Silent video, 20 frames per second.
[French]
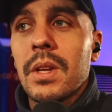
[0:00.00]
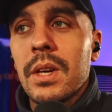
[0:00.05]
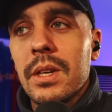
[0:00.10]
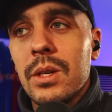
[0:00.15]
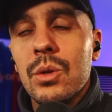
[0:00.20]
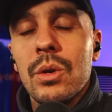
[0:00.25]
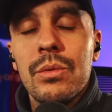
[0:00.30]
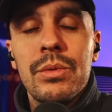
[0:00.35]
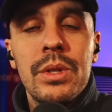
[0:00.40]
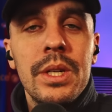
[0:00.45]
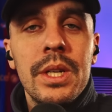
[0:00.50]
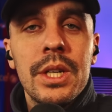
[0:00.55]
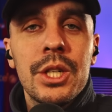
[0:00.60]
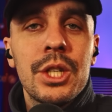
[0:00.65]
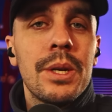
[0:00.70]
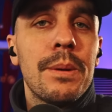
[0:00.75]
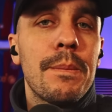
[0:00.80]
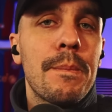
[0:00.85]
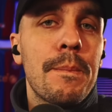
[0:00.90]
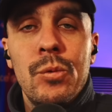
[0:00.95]
Ils doivent
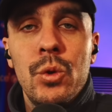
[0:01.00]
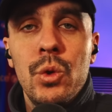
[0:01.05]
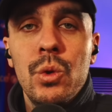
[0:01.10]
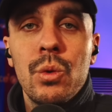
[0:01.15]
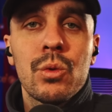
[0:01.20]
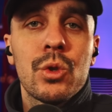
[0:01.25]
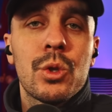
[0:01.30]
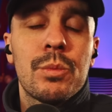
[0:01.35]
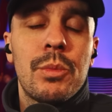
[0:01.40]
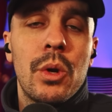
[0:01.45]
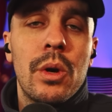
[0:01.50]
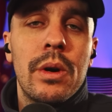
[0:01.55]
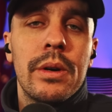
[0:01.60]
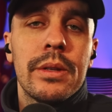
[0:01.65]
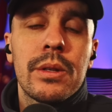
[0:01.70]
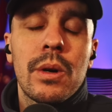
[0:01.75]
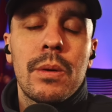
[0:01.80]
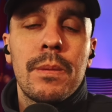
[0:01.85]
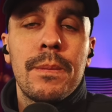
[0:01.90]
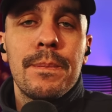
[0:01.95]
dégager du 11 pendant un
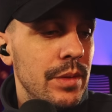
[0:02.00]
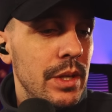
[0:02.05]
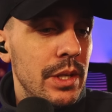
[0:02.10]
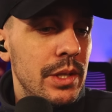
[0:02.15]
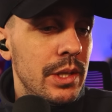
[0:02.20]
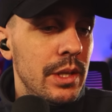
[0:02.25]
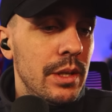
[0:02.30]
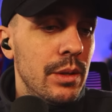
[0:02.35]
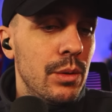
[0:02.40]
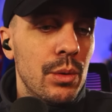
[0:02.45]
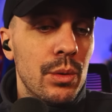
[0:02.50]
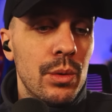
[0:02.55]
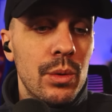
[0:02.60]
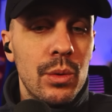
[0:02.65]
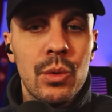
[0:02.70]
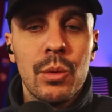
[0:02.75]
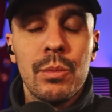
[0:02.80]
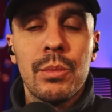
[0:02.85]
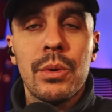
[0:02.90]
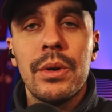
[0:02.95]
temps. Essayer de,
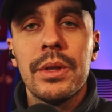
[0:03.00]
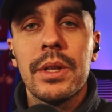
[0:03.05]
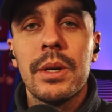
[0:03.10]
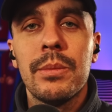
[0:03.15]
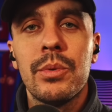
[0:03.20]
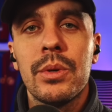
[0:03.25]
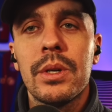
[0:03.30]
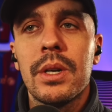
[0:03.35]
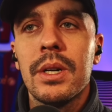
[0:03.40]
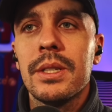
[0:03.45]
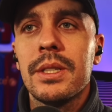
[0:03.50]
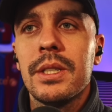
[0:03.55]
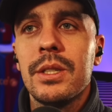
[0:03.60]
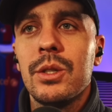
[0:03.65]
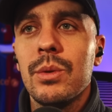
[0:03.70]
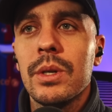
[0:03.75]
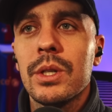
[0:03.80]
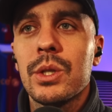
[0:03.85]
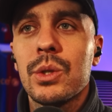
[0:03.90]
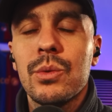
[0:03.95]
comprendre un peu de la
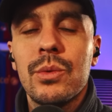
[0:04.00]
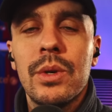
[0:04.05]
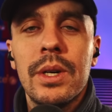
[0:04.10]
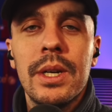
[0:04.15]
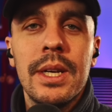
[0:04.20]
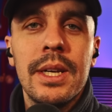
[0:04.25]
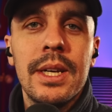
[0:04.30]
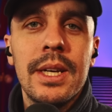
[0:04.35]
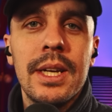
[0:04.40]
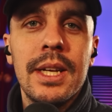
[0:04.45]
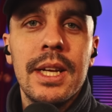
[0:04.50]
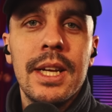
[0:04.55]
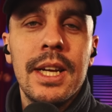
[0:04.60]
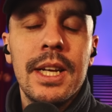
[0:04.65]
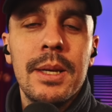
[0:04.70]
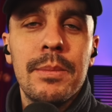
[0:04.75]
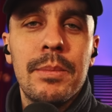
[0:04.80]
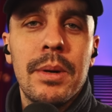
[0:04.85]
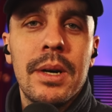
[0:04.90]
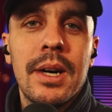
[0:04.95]
situation, elle est,
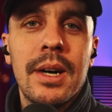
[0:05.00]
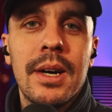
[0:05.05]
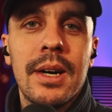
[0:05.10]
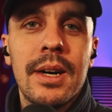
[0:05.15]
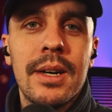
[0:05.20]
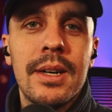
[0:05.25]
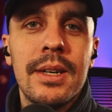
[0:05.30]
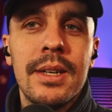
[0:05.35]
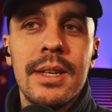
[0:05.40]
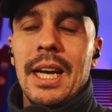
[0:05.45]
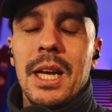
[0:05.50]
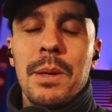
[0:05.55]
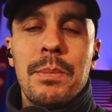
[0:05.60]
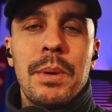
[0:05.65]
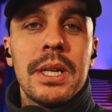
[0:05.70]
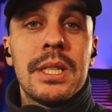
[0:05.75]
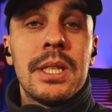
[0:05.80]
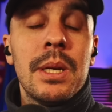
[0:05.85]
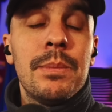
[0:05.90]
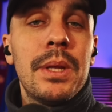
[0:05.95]
elle est, pas, elle est
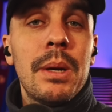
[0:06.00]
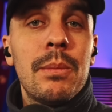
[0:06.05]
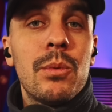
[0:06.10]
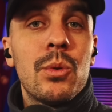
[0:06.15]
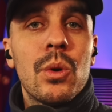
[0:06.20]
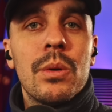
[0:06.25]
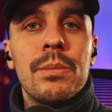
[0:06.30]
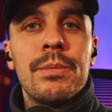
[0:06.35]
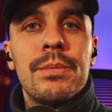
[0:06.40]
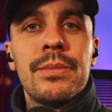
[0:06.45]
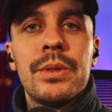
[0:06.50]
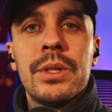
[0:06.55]
pas acceptable, quoi.